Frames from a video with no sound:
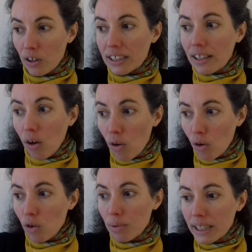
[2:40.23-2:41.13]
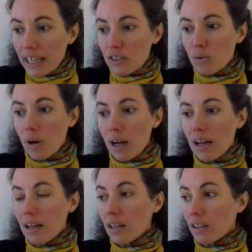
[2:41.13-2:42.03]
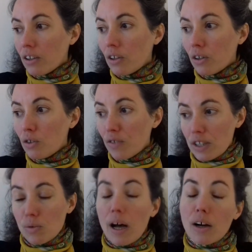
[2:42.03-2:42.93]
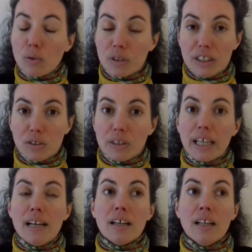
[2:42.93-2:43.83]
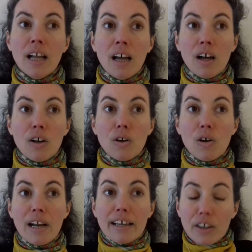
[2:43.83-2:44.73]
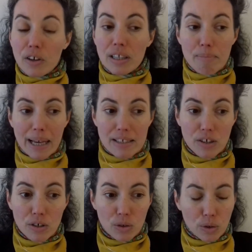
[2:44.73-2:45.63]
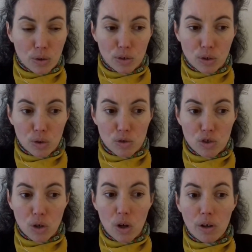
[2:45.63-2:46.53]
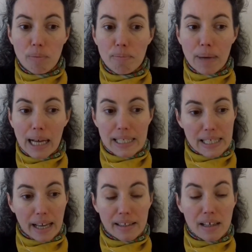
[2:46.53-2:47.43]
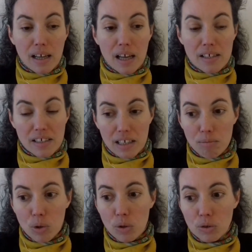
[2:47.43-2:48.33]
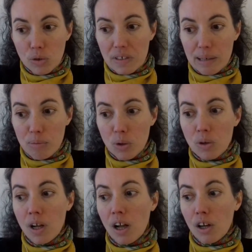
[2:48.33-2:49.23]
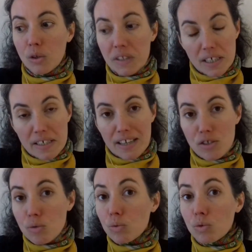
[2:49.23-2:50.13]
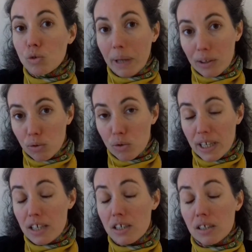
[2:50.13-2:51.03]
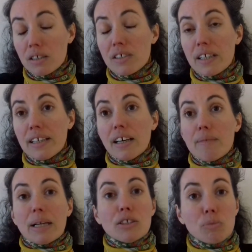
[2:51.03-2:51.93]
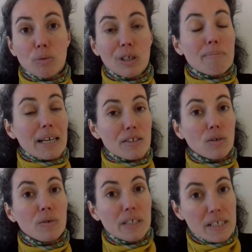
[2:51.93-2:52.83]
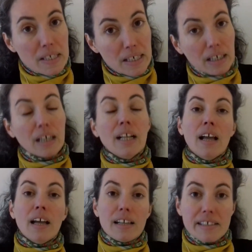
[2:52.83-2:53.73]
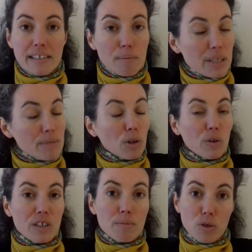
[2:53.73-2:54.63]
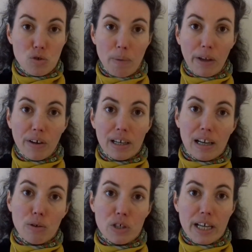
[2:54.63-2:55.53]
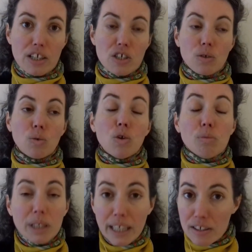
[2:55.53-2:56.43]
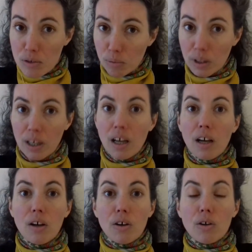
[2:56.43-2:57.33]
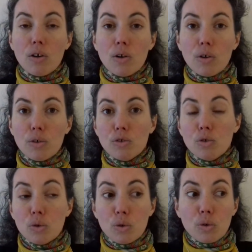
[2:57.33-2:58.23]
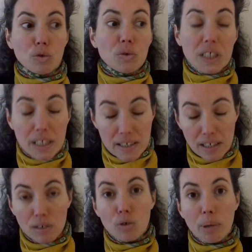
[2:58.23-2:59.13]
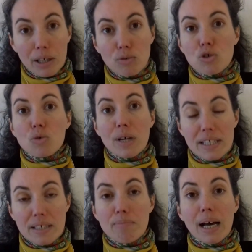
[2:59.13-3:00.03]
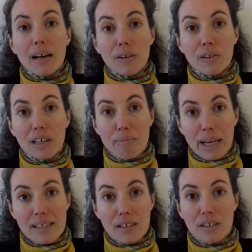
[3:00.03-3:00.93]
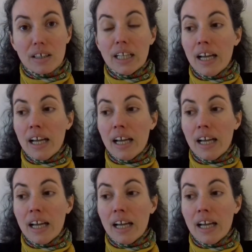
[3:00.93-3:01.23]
qui rend obligatoire, de façon inconditionnelle, l'accueil des personnes transgenres par certains éléments, notamment l'utilisation des prénoms d'usage, c'est-à-dire qu'à partir du moment où les personnes le désirent les établissements d'enseignement supérieur et de la recherche ont l'obligation euh, d'utiliser le prénom choisi par euh, les personnes